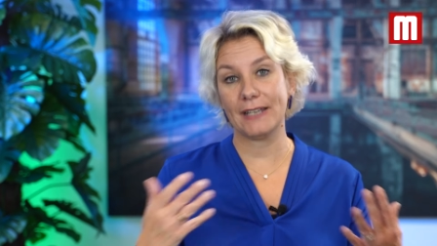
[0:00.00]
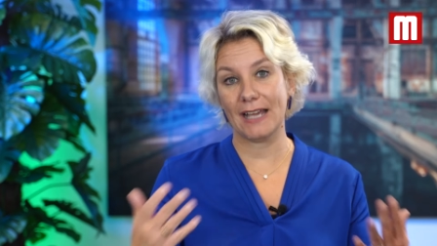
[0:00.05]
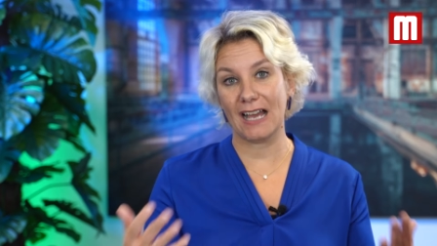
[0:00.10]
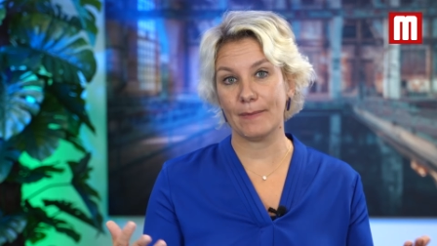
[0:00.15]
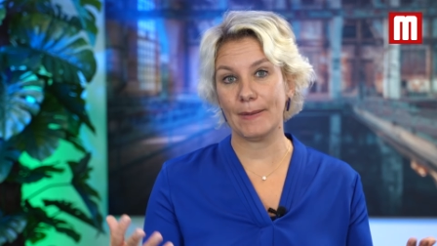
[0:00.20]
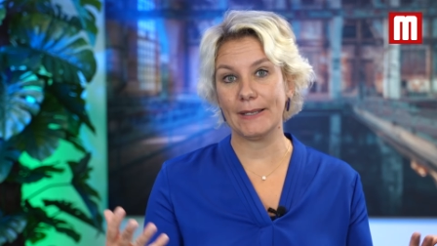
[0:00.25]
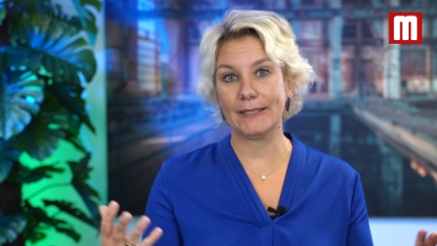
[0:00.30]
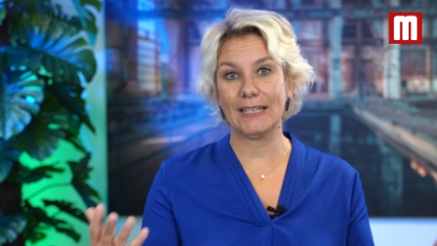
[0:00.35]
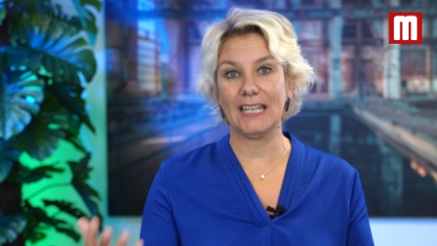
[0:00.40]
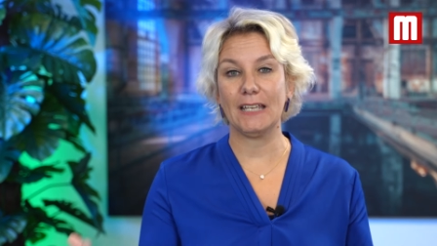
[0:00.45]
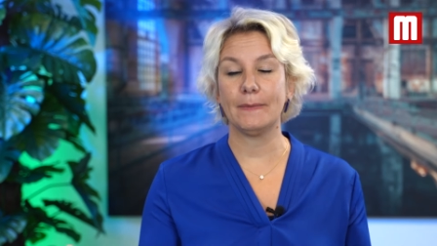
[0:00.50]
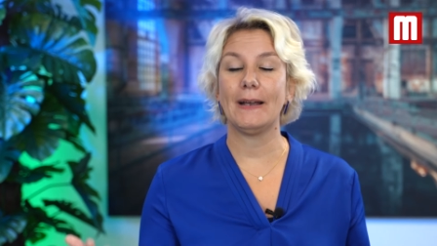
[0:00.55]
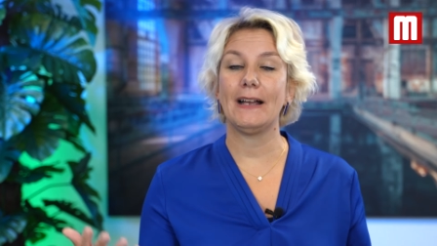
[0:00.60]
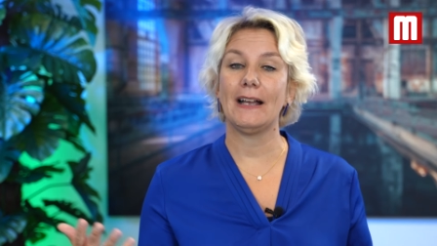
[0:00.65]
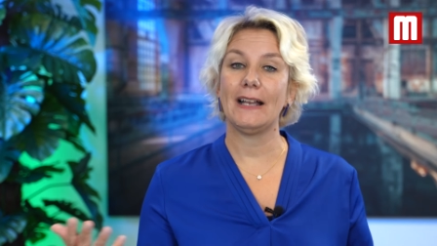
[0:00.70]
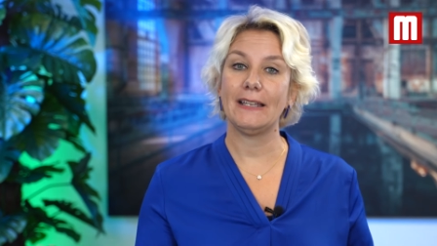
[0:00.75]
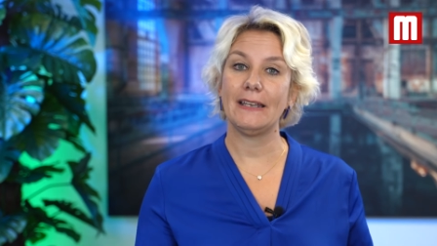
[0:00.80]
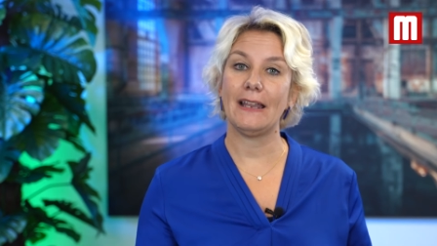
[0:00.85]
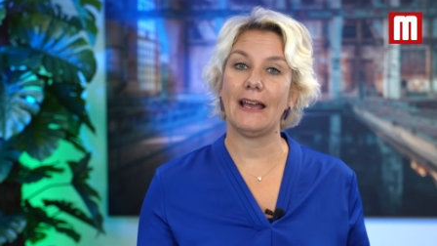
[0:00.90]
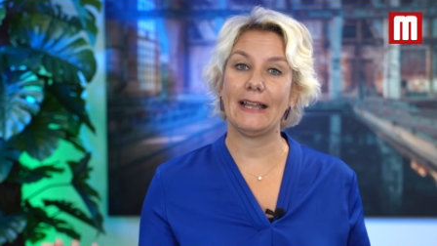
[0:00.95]
der Arbeitgeber
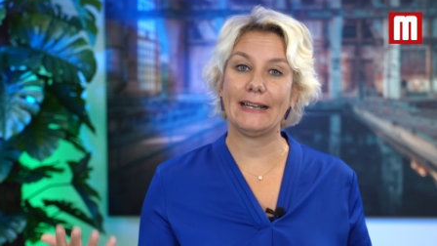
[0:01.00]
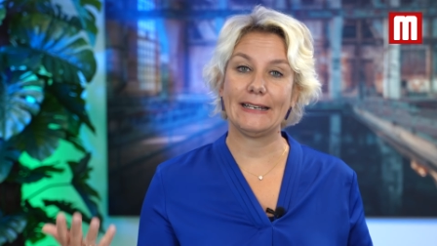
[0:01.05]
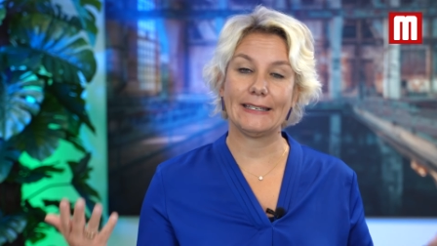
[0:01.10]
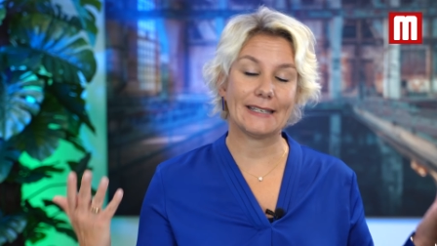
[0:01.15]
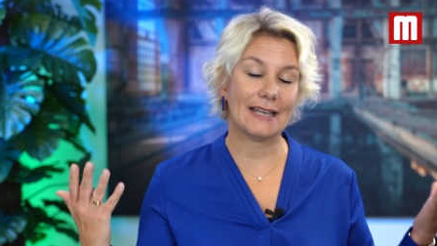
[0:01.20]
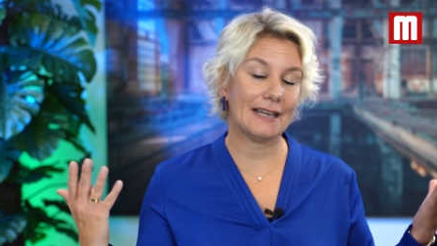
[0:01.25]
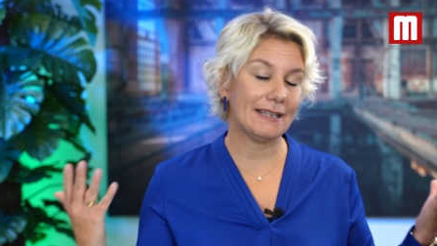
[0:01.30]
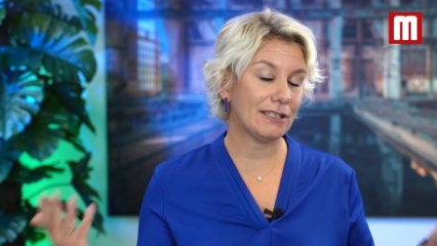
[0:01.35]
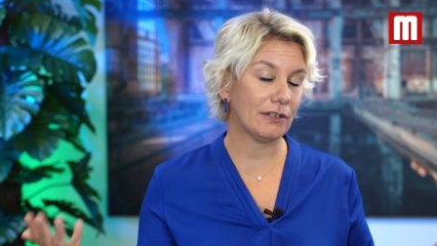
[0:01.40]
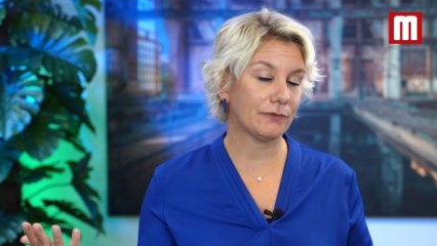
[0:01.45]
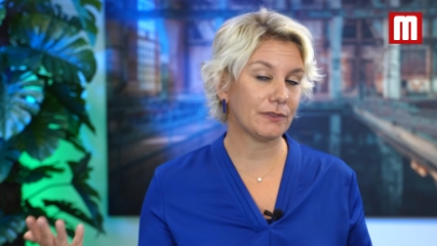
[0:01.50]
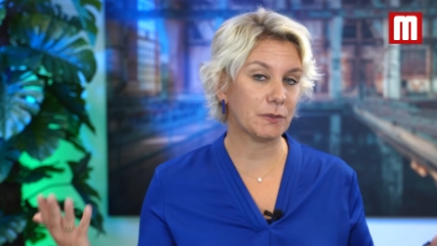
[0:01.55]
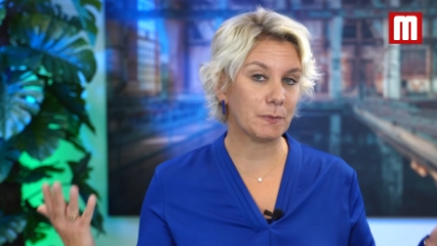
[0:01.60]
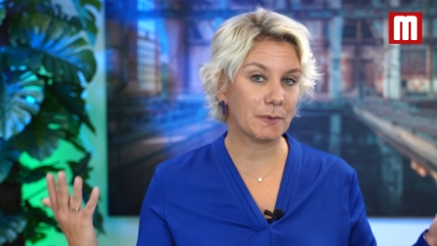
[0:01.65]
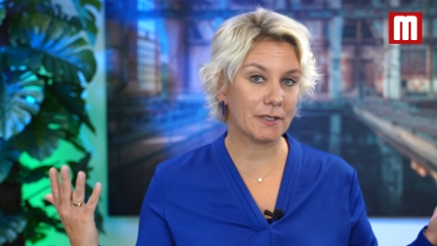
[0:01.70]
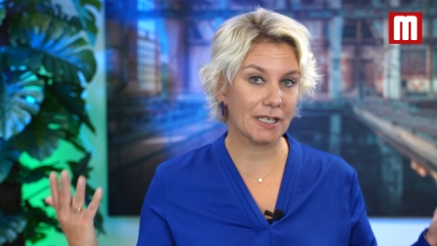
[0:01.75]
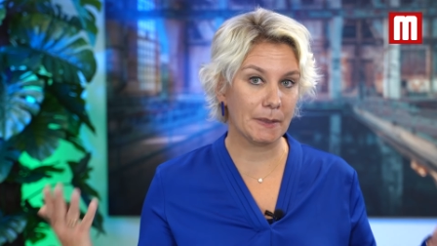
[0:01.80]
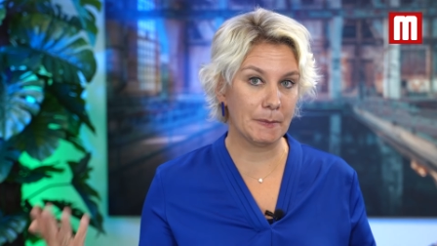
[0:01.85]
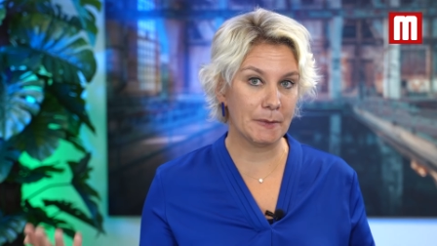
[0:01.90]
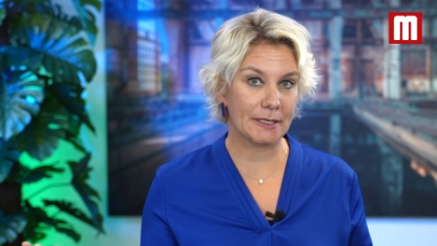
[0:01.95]
einen eigentlich gar nicht auf das
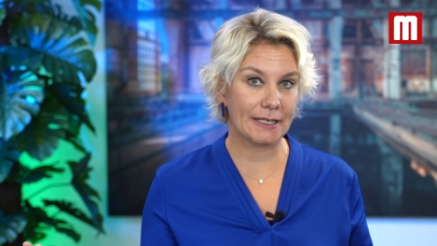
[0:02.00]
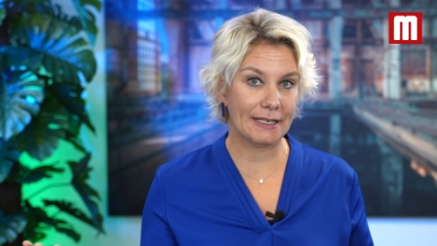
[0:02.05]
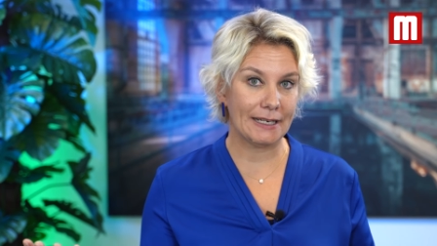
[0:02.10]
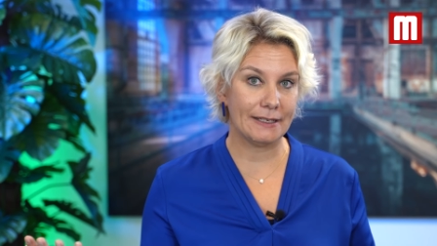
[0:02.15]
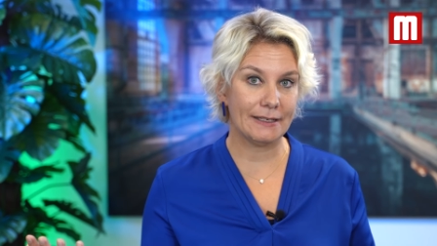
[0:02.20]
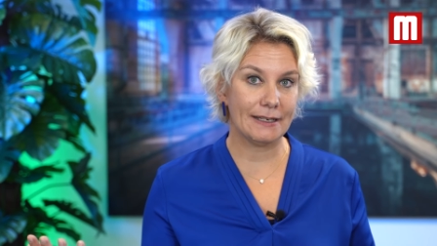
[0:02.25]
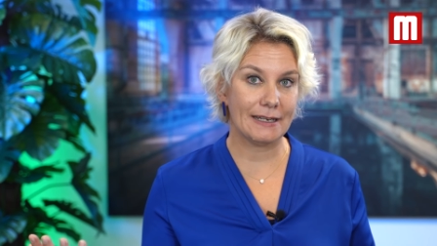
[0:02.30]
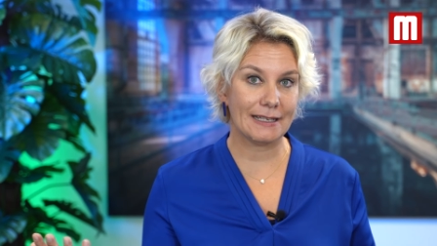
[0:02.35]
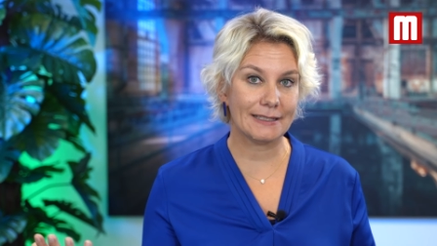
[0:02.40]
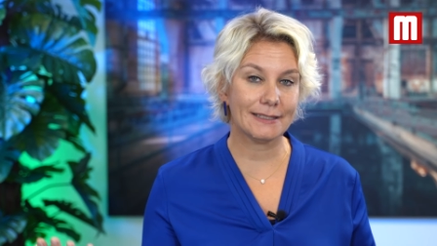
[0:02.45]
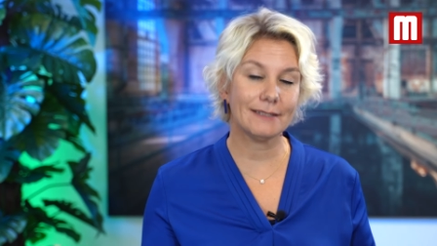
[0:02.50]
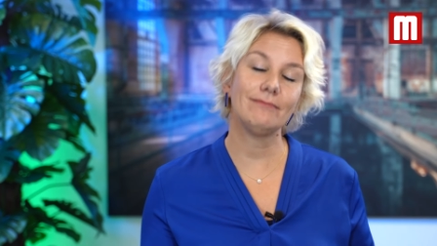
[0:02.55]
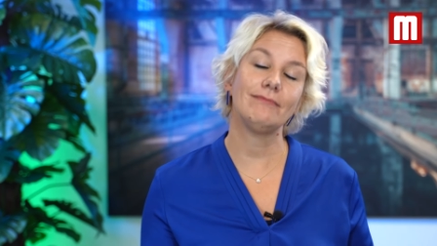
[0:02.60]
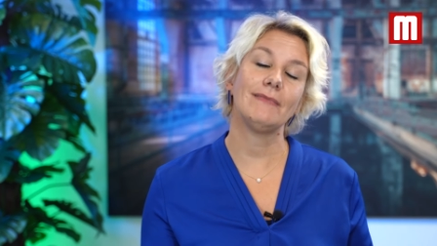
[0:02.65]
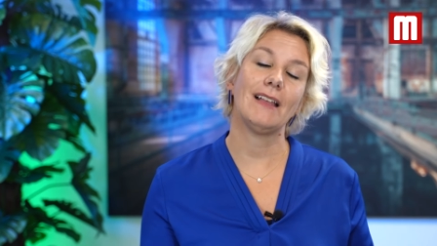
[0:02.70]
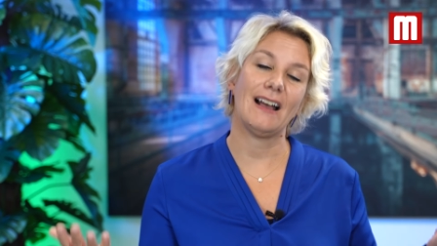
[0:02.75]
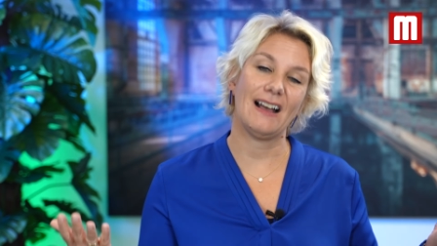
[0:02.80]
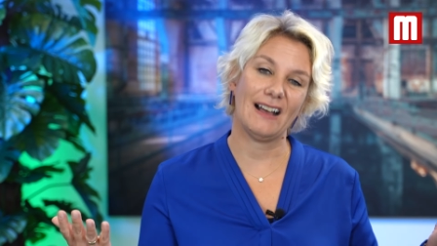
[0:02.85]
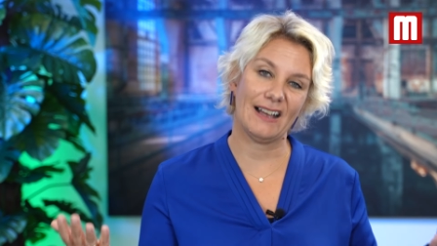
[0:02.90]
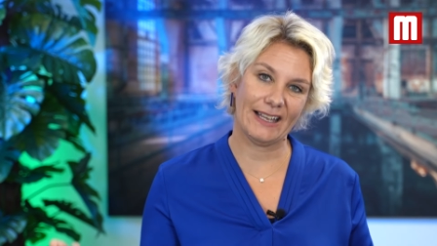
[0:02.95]
Betriebsgelände lassen.
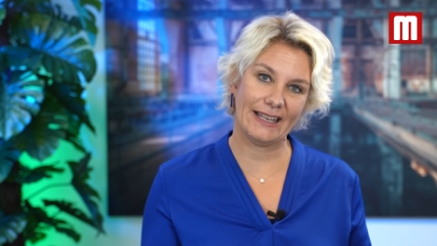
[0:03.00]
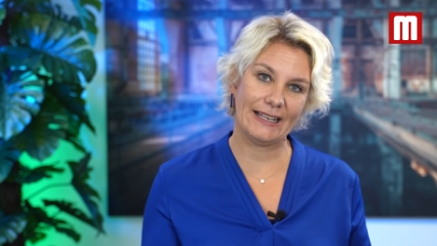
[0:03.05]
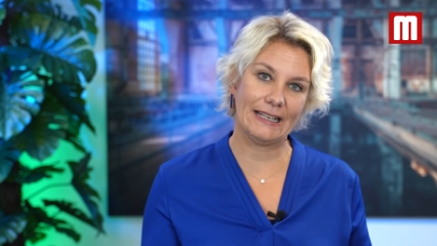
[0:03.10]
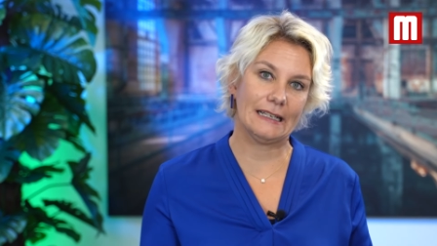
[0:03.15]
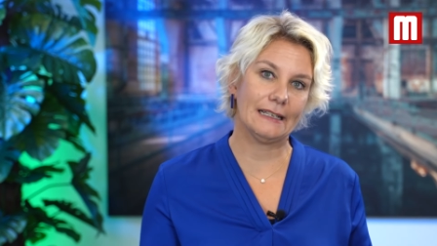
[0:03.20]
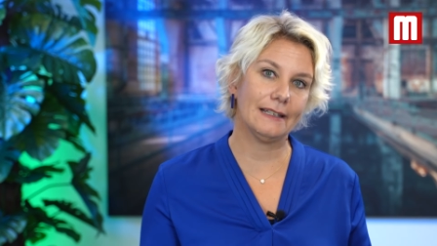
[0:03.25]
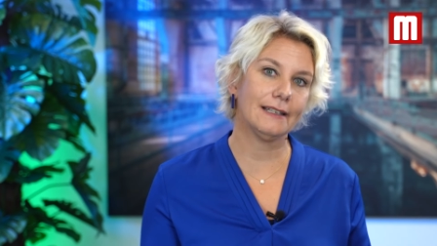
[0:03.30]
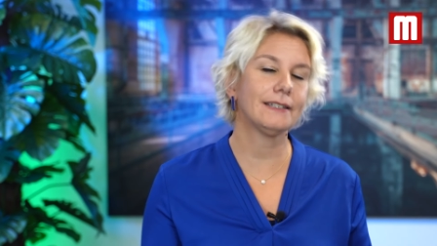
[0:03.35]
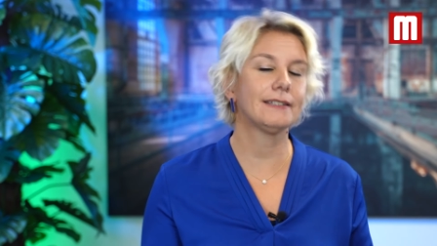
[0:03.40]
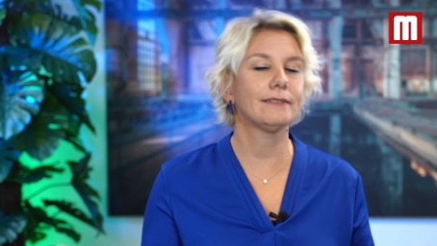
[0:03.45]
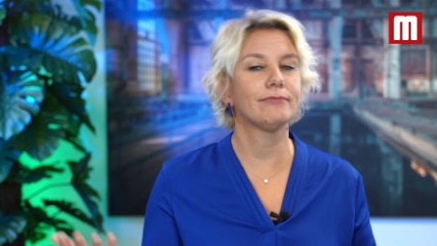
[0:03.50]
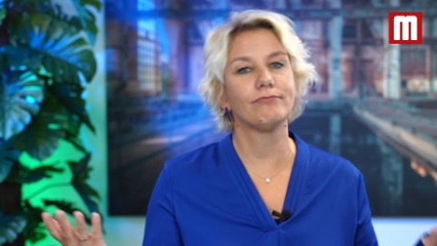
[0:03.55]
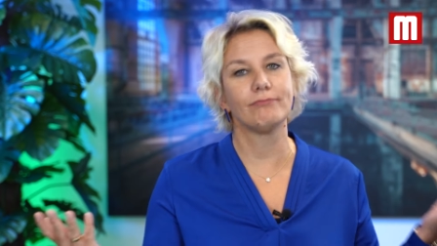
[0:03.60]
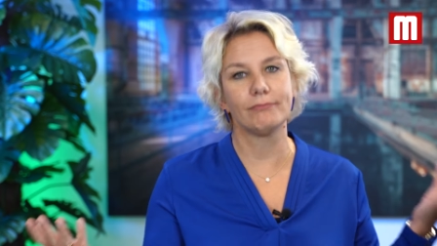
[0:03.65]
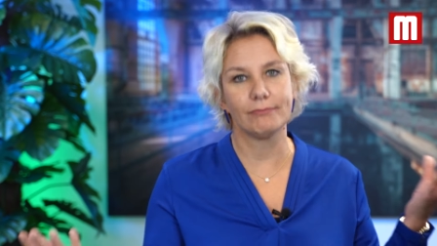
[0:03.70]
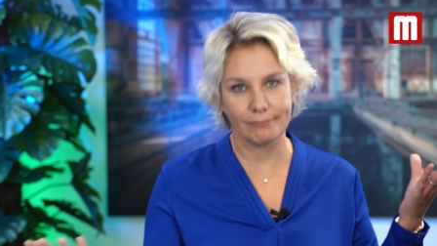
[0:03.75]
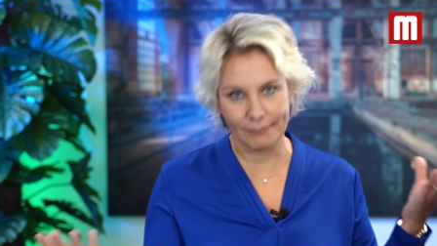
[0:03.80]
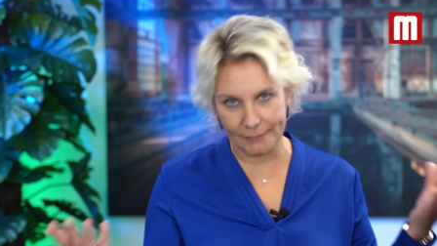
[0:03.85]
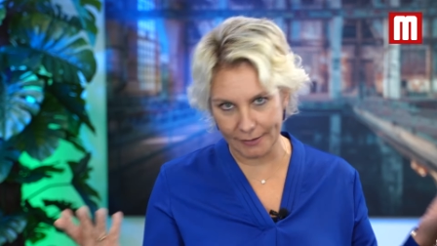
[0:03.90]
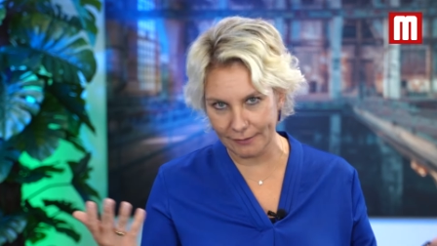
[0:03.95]
Eigentlich
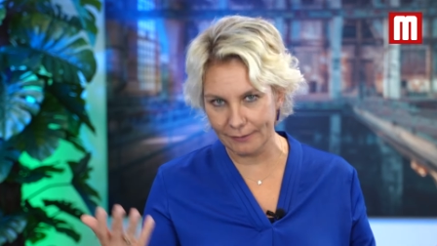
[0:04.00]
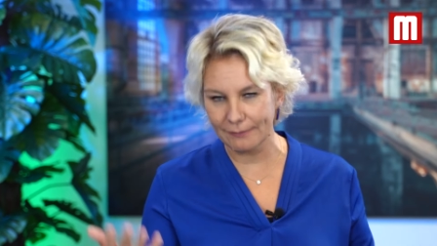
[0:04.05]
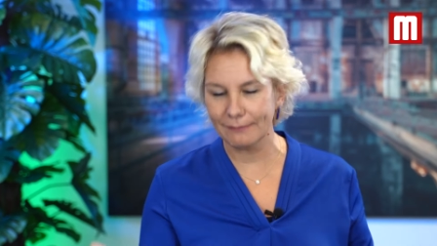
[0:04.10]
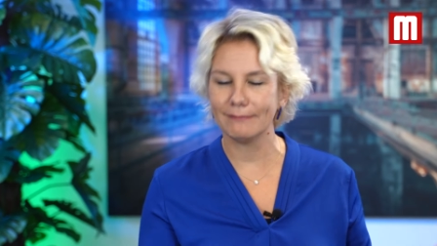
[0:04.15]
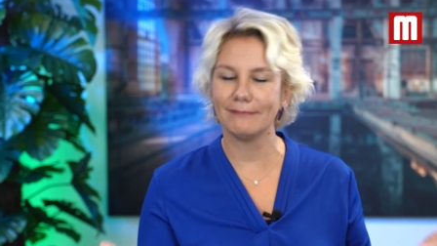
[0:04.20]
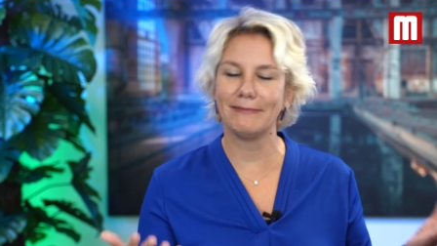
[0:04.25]
Ne?